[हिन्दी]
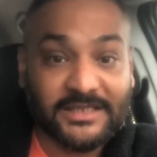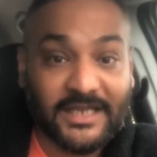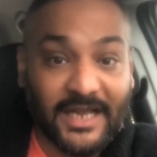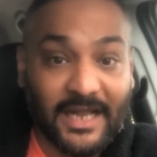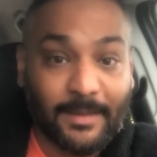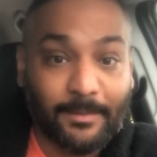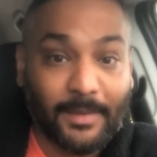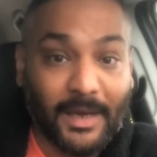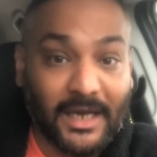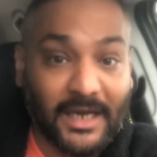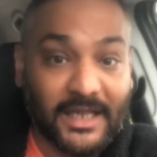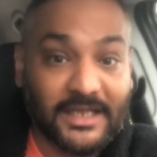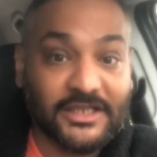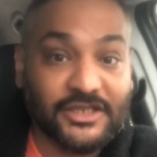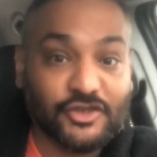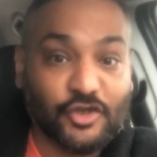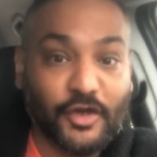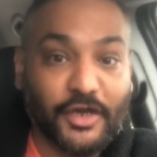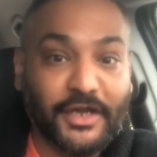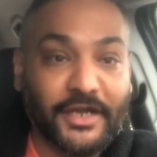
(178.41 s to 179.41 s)
जा रहा है
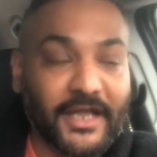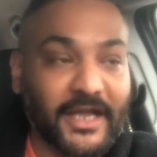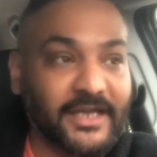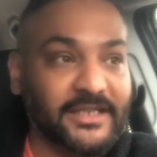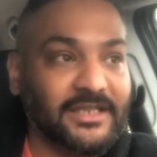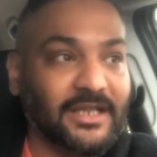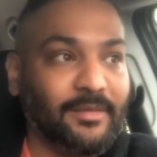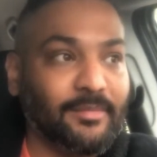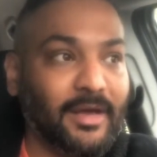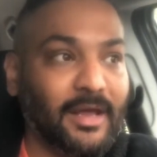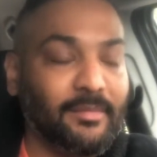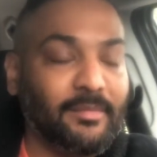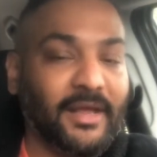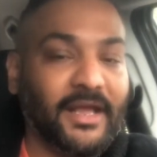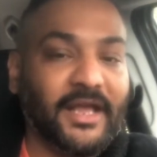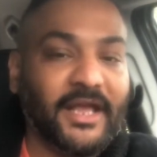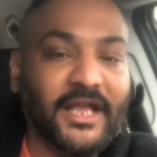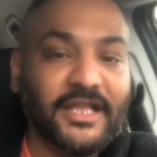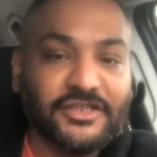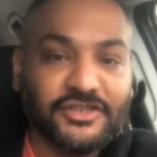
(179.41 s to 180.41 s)
बांग्लादेश और इंडिया के दरमियान में
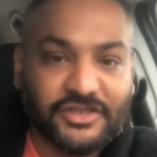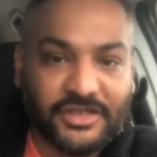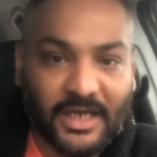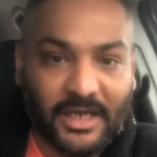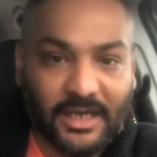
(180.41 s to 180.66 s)
इन